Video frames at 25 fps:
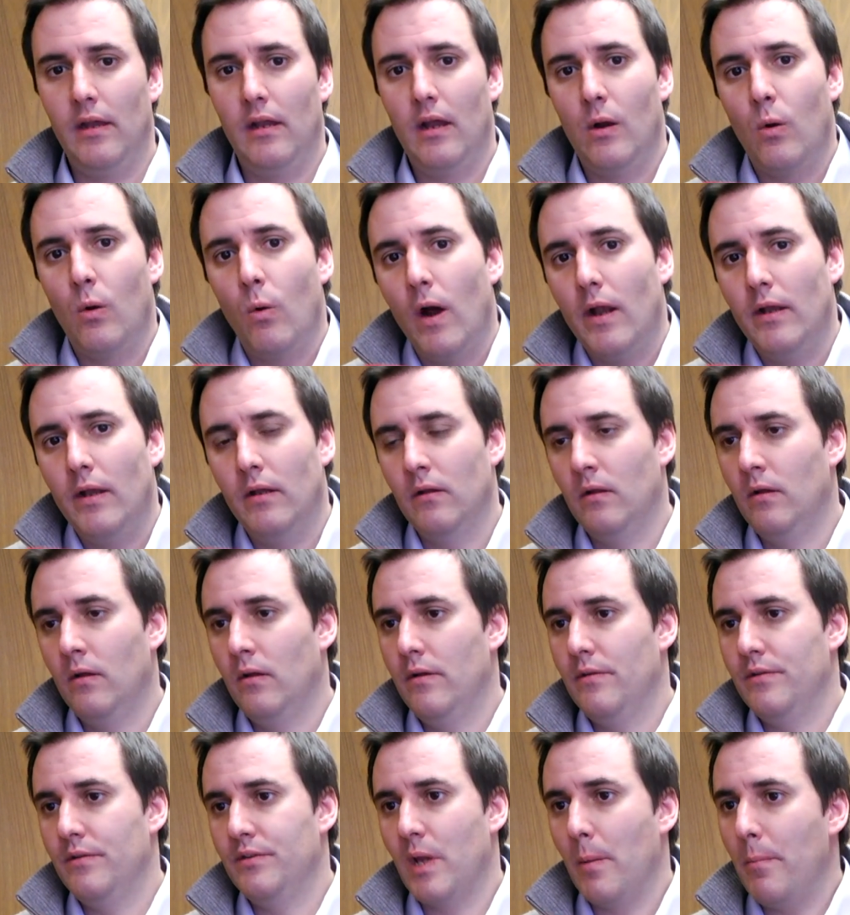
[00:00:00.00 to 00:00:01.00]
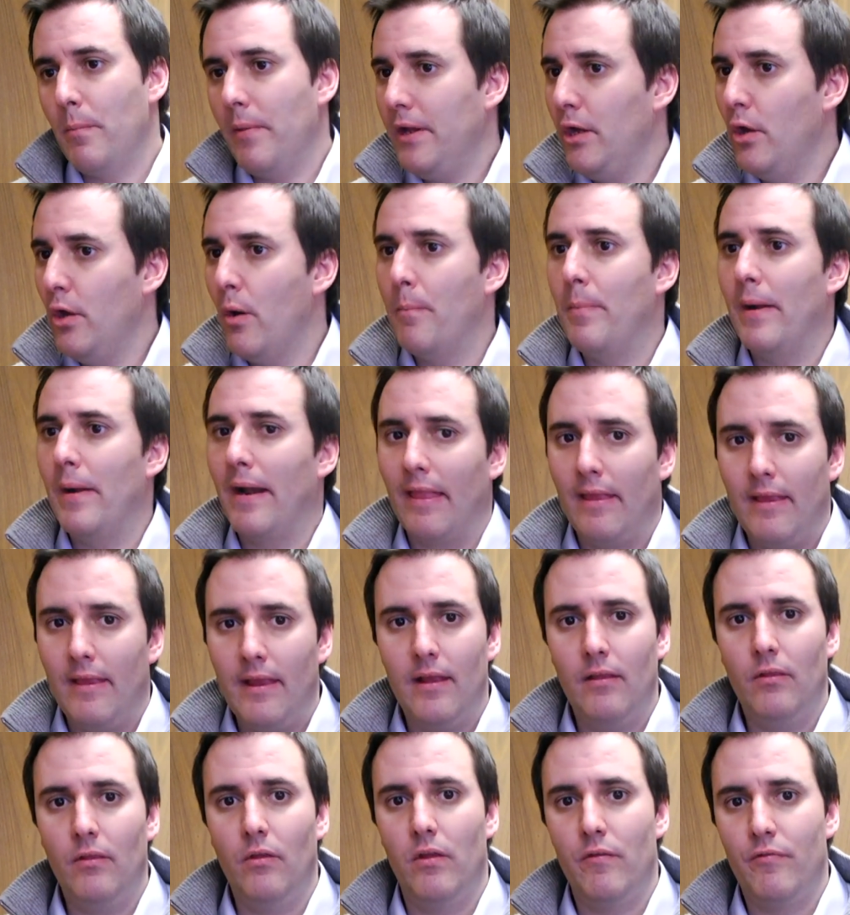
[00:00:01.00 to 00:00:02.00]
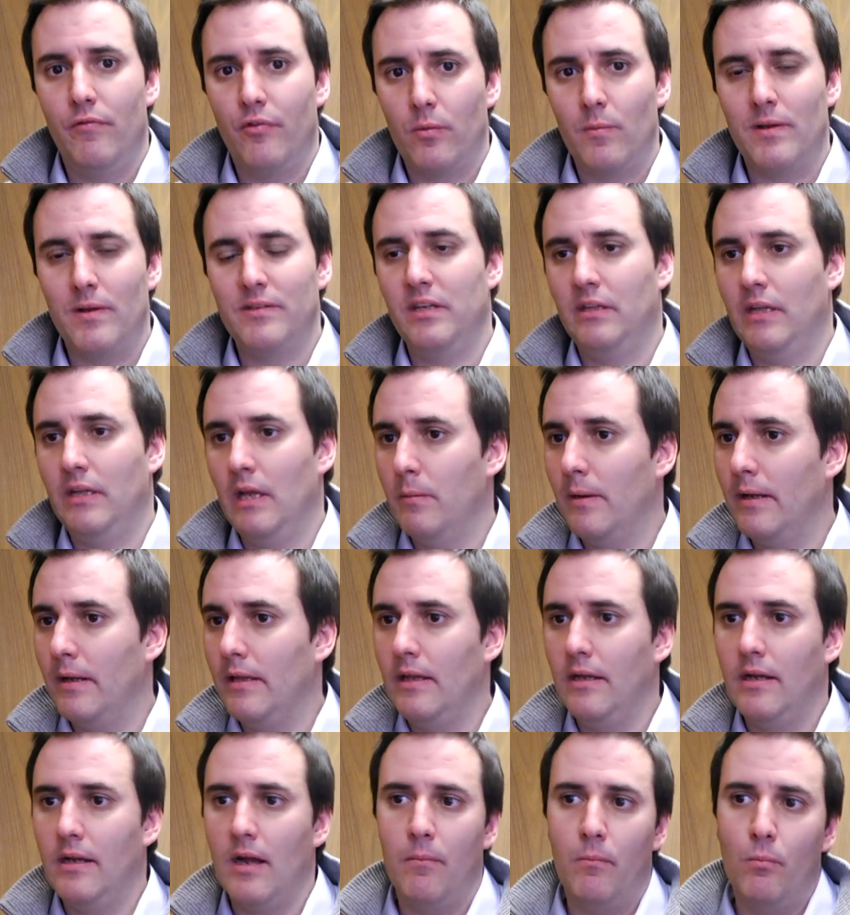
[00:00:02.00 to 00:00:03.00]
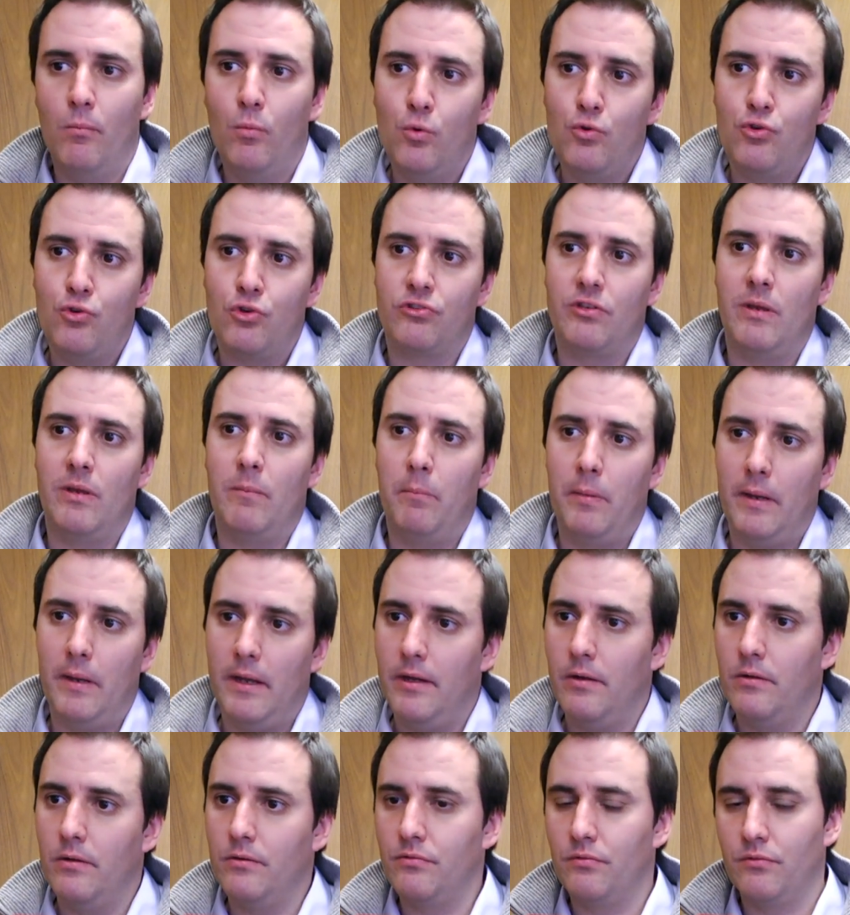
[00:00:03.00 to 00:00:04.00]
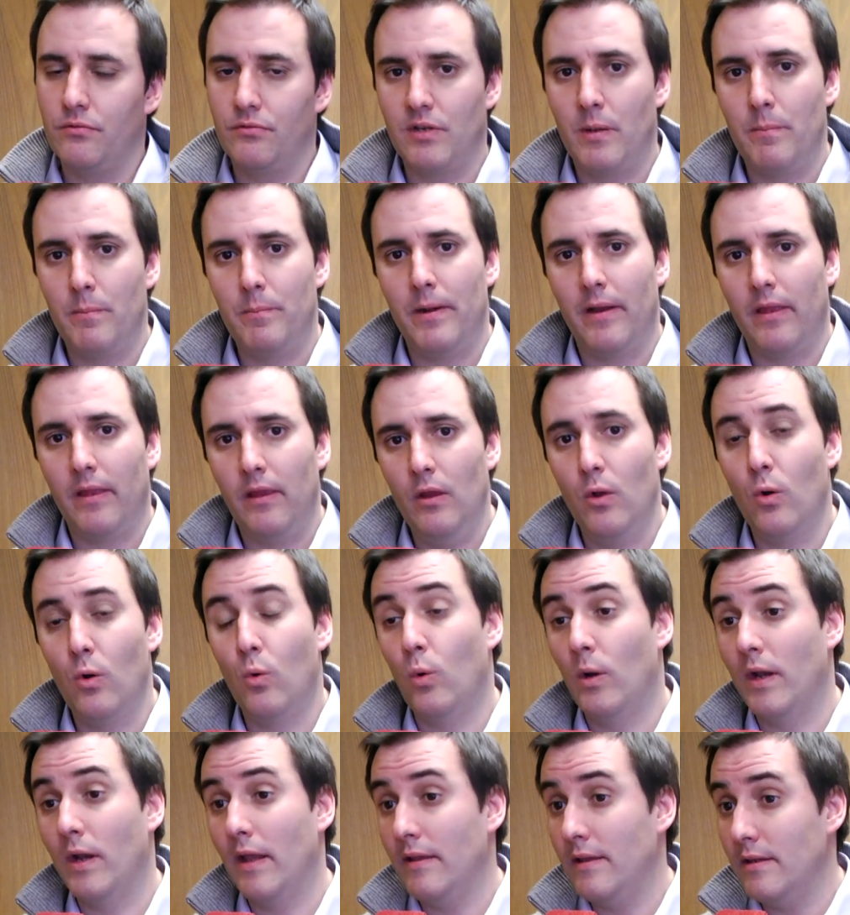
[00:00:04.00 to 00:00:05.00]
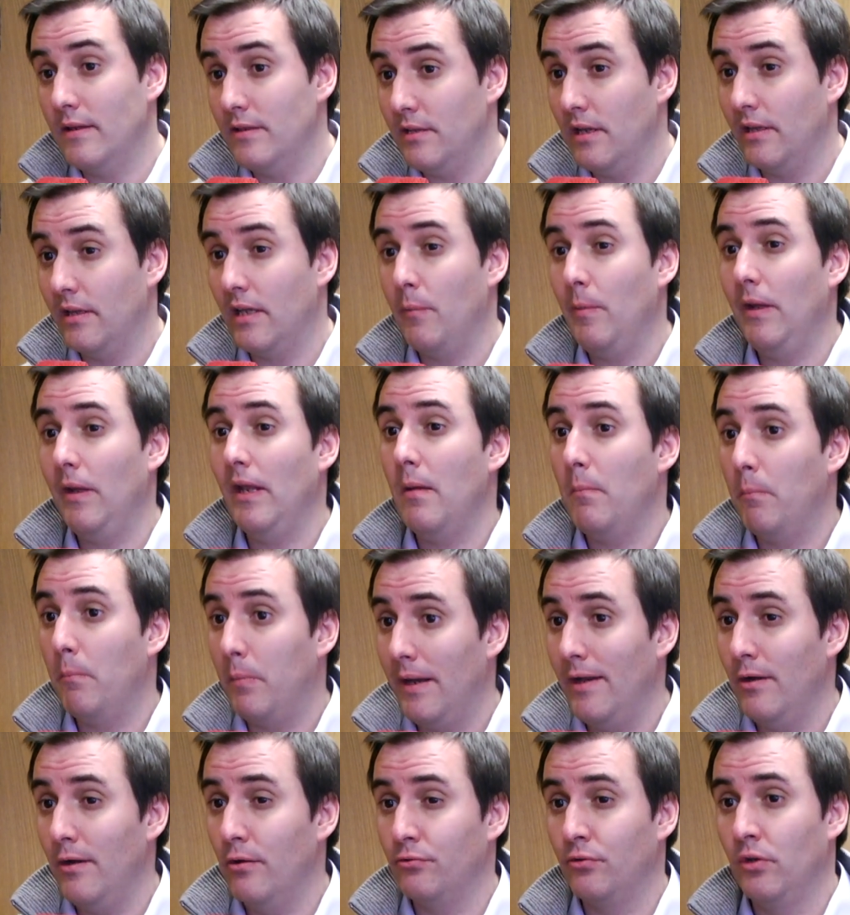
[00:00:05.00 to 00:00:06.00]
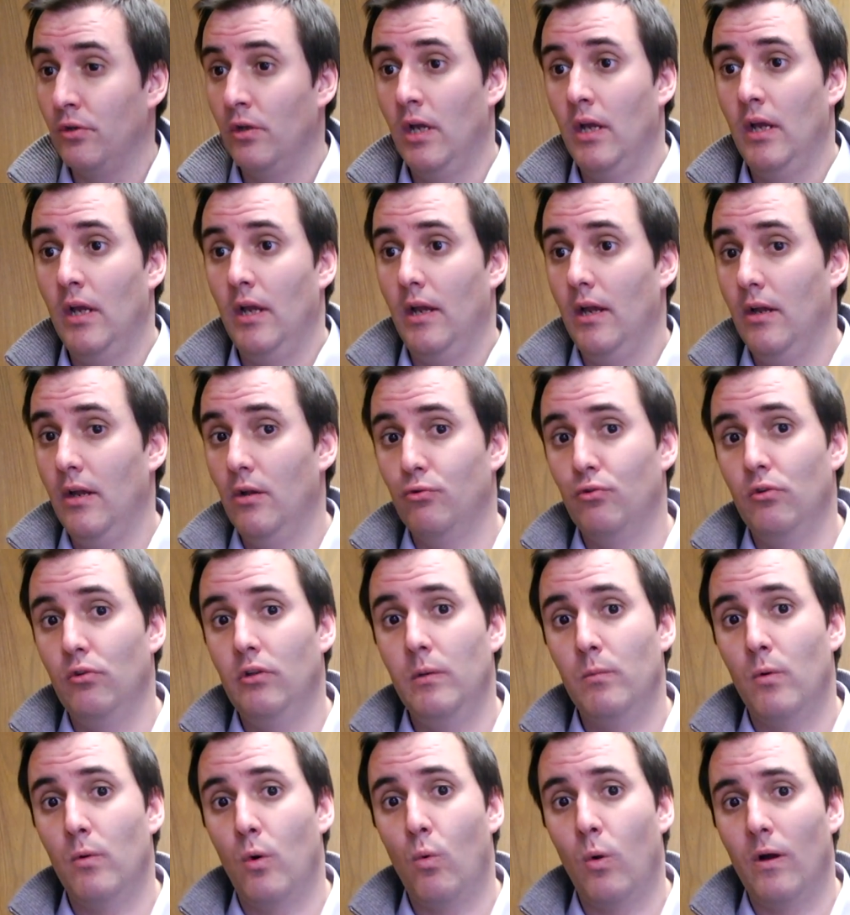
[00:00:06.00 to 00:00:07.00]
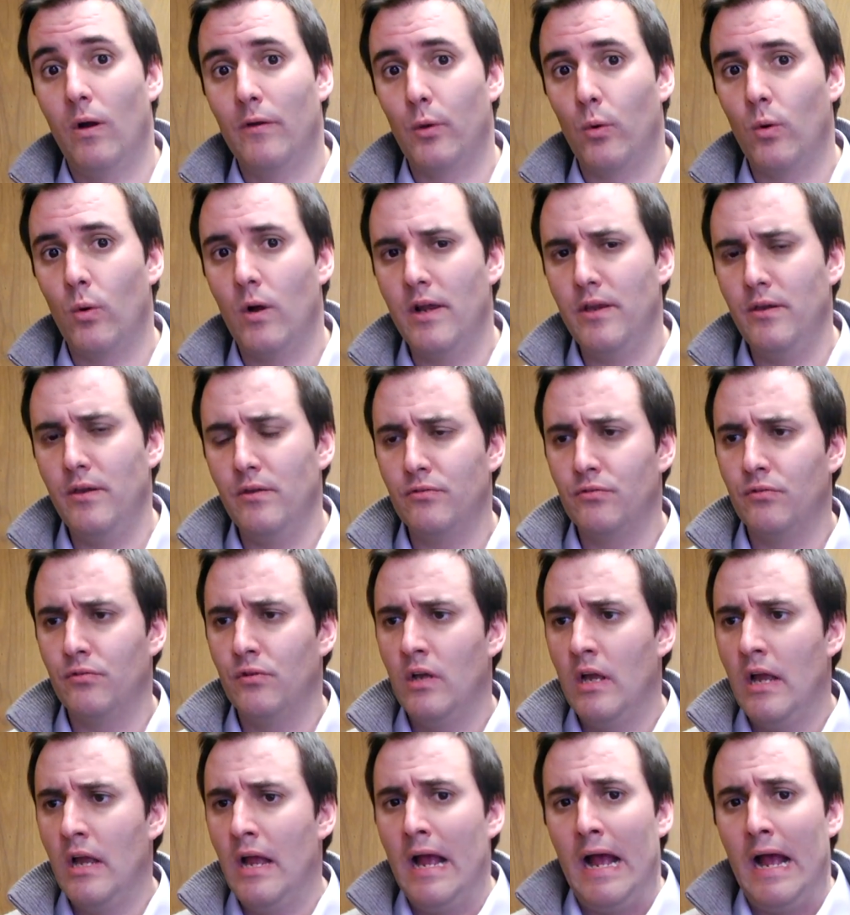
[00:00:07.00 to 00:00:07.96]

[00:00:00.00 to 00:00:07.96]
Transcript: en la cual se han venido perdiendo de forma sistemática muchos empleos, se han perdido 47.000 empleos en los últimos cuatro años,